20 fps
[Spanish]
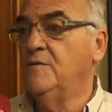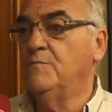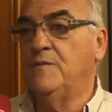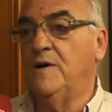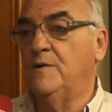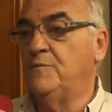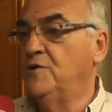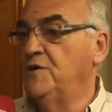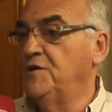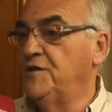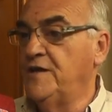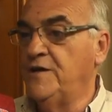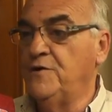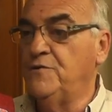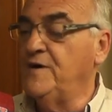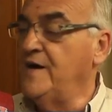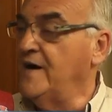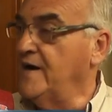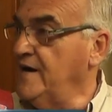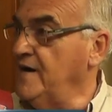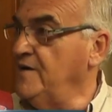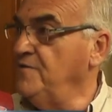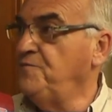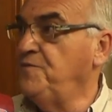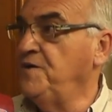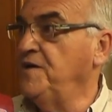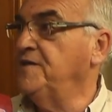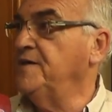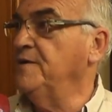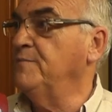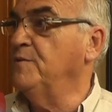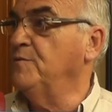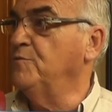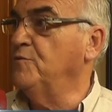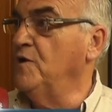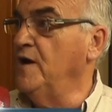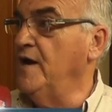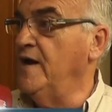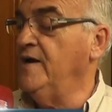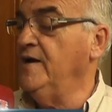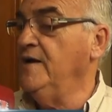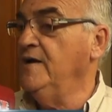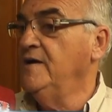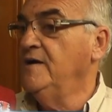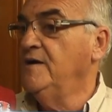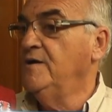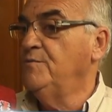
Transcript: vamos a tener una gran fiesta popular,